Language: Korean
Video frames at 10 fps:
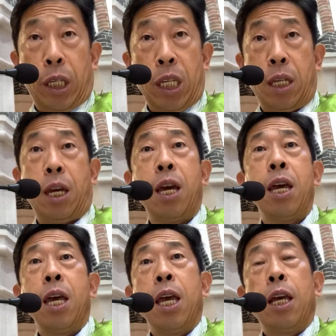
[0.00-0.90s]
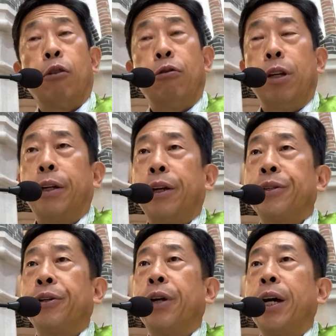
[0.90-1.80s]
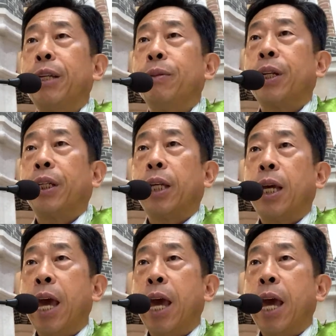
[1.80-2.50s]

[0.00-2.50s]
이게 구약에서 하느님 사랑의